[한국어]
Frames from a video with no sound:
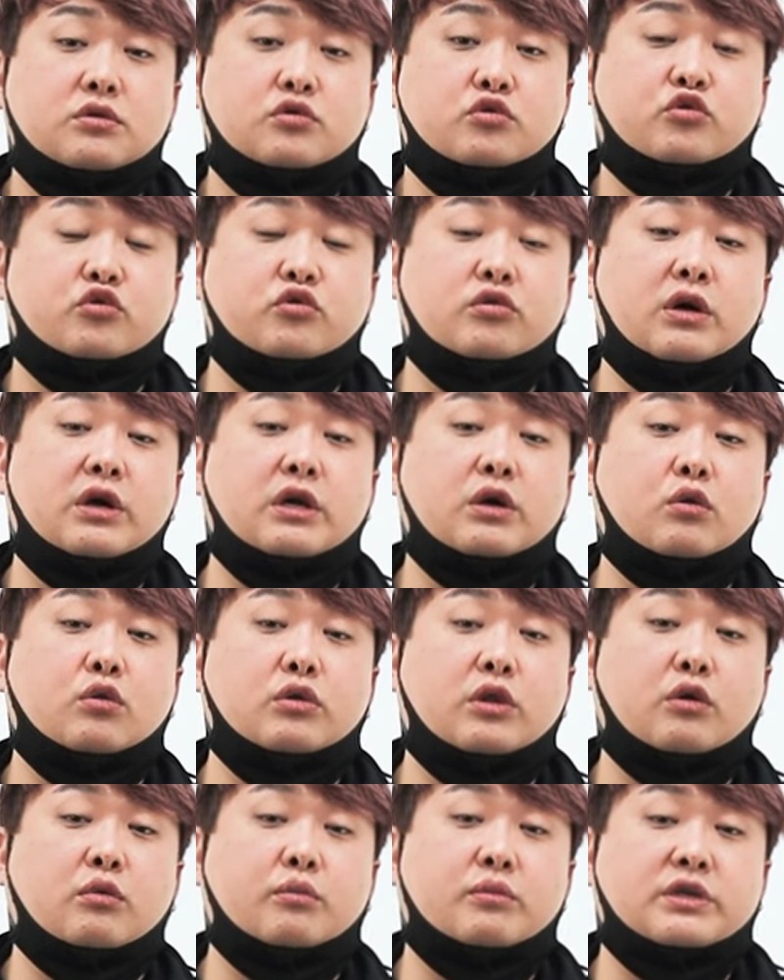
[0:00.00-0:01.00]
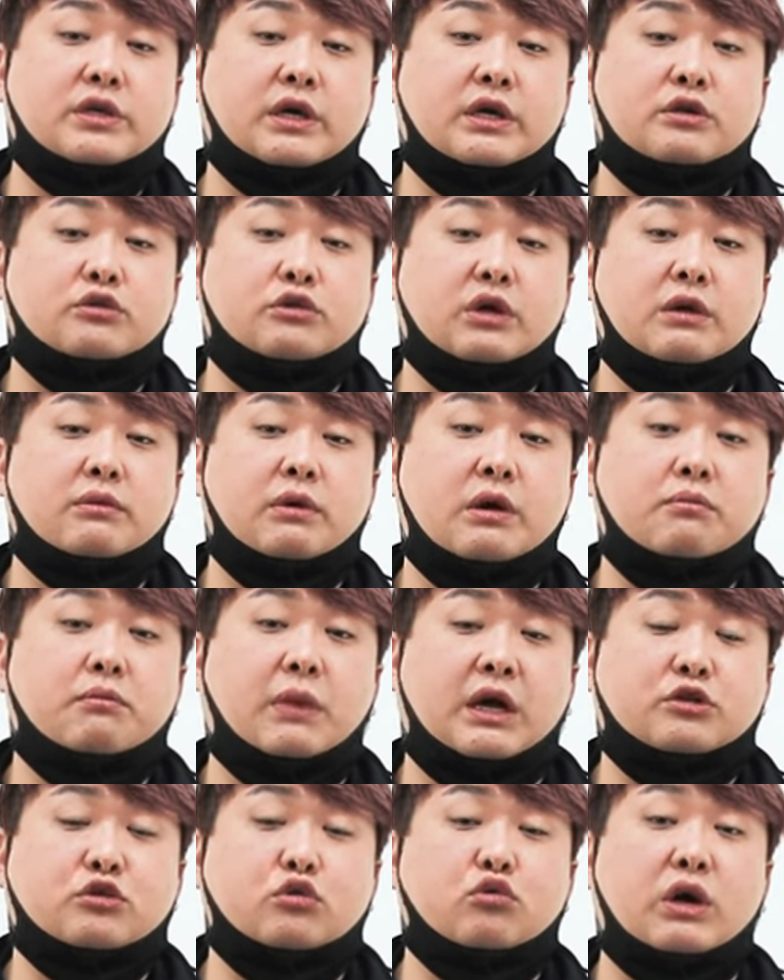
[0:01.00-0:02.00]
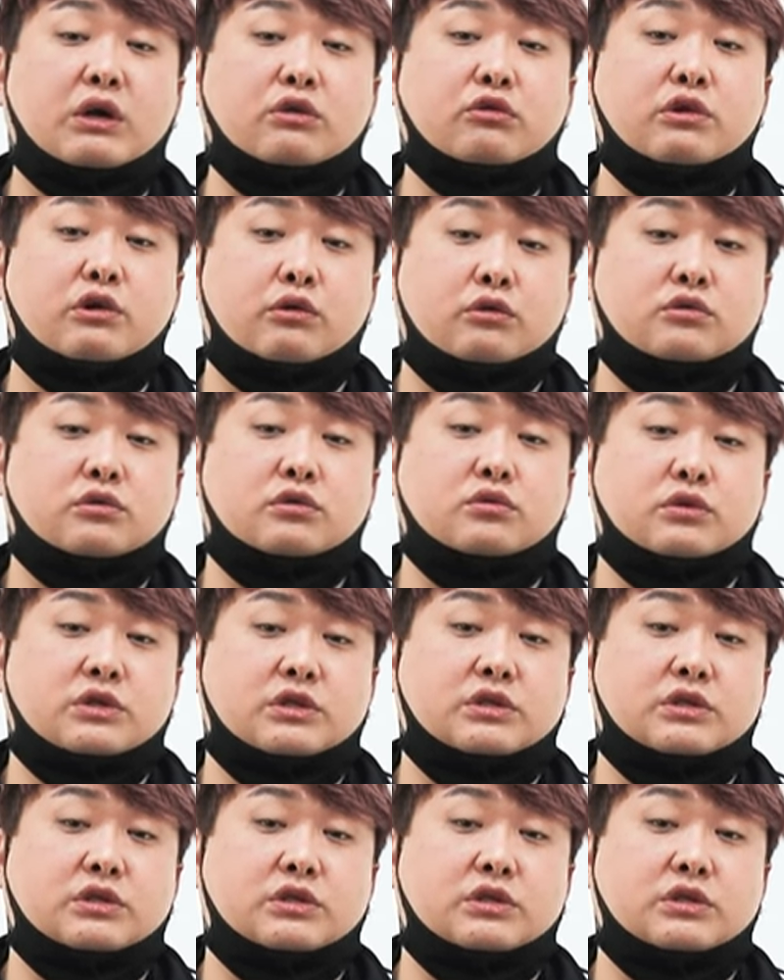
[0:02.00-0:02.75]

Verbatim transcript: 중거리 공대공 미사일을 쏴야만 맞출 확률이 어느 정도 가능성도